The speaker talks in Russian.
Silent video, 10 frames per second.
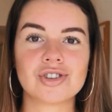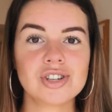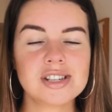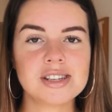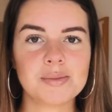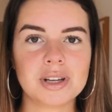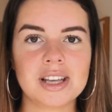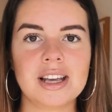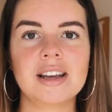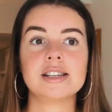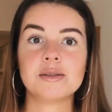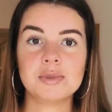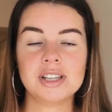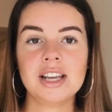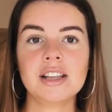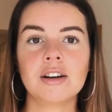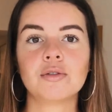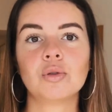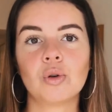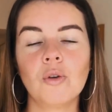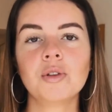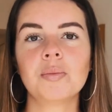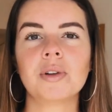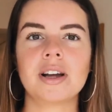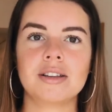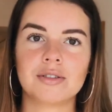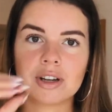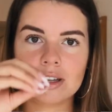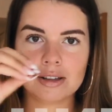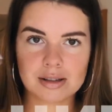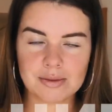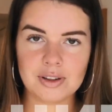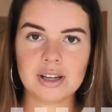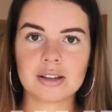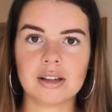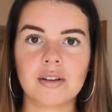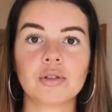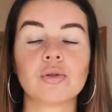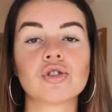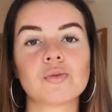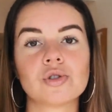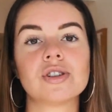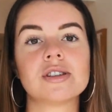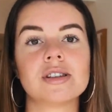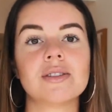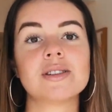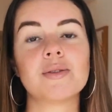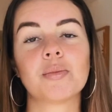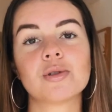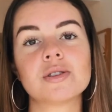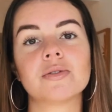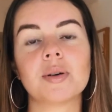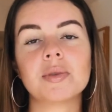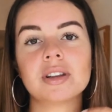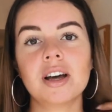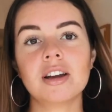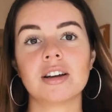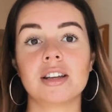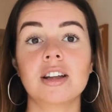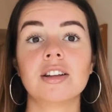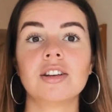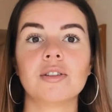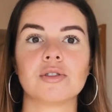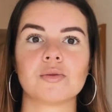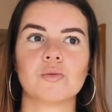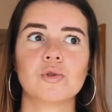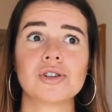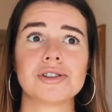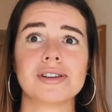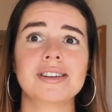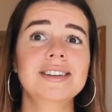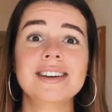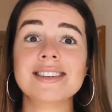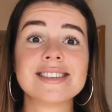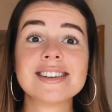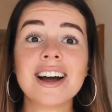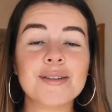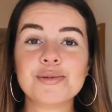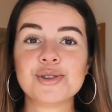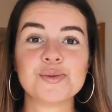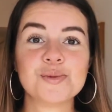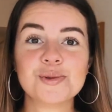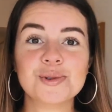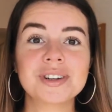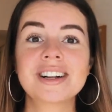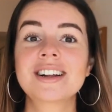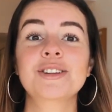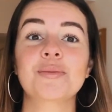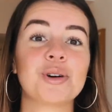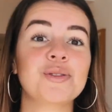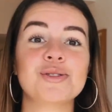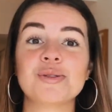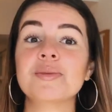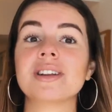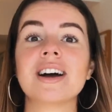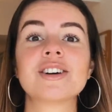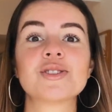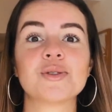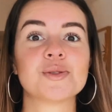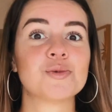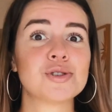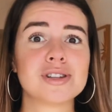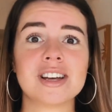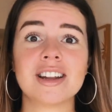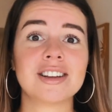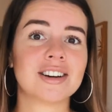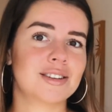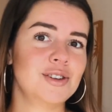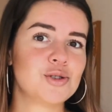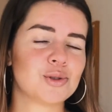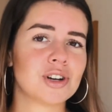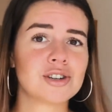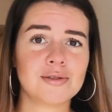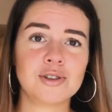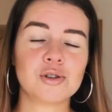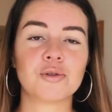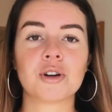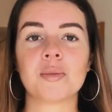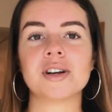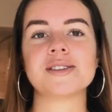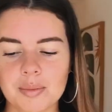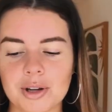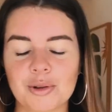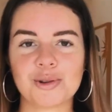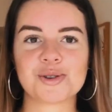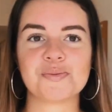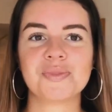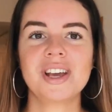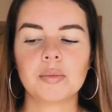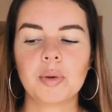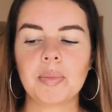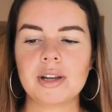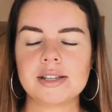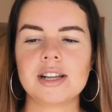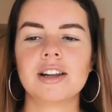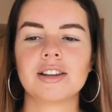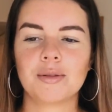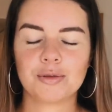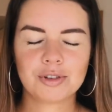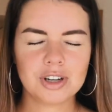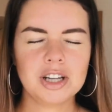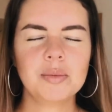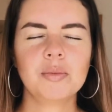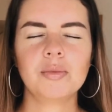жизни моей, изменения в духовном плане, в каких-то сферах, да, вы тоже можете задавать вопросы в комментариях, я на них, возможно, я не знаю почему, но Бог ведет меня так, что, возможно, я на них отвечу также в видеоформате. Продолжим. Мы полетели там в Крым,